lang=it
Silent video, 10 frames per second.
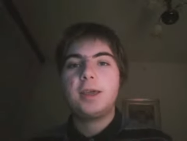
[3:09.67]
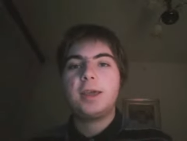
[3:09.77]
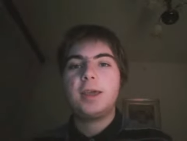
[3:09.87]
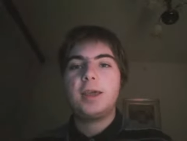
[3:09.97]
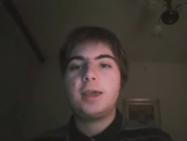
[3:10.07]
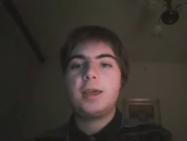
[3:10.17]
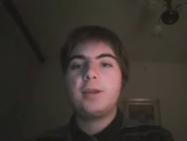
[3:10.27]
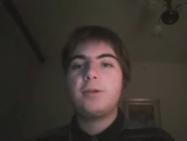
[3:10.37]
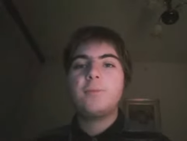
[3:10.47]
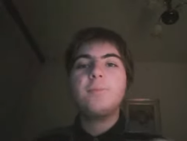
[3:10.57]

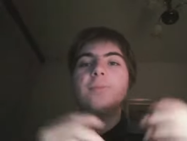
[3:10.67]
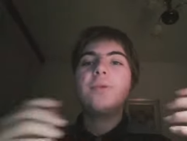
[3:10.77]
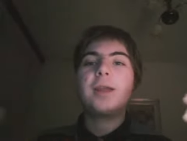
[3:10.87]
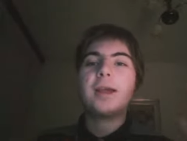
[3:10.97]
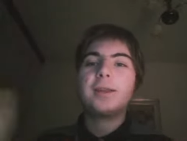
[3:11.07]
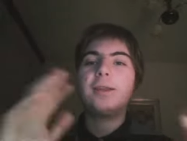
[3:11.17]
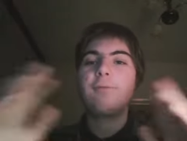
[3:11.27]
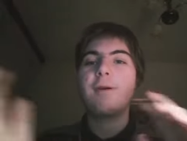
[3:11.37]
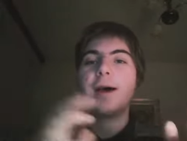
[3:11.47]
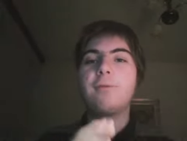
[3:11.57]
eh, non è che ti
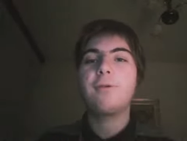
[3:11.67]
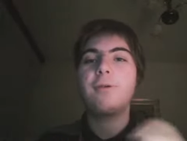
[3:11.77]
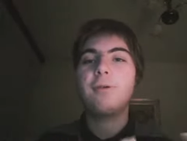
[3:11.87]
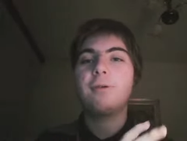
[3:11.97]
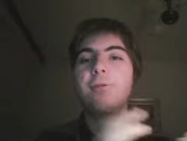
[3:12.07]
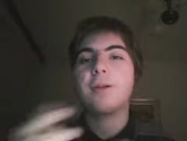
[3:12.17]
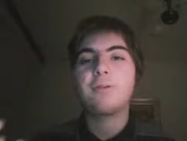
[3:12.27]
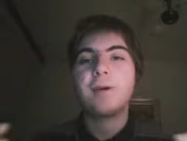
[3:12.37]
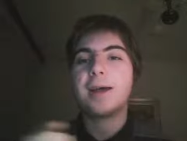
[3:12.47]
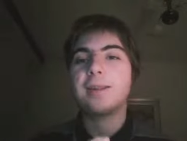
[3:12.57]
favo una
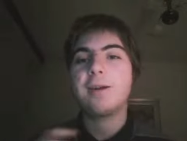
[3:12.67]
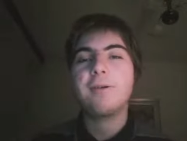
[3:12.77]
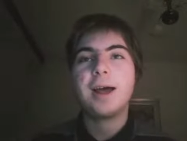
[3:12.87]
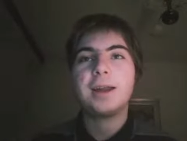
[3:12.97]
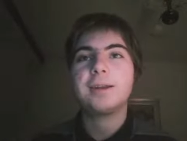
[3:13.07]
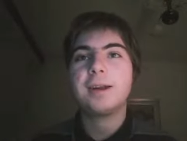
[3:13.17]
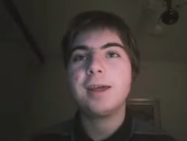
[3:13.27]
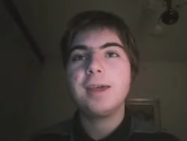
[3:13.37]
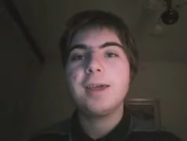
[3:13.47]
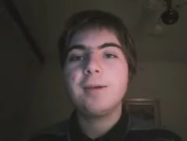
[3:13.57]
squadra o
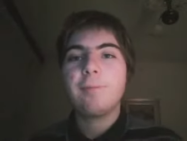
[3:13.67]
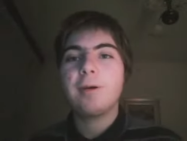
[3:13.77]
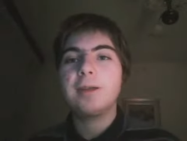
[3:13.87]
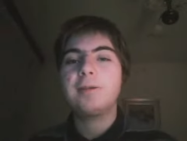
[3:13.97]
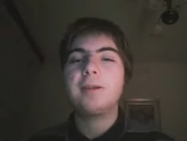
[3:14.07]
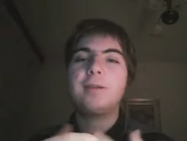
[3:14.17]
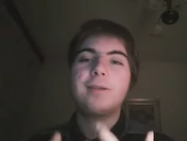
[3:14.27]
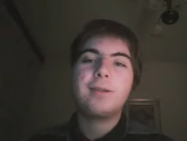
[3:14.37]
l'altra poi sì,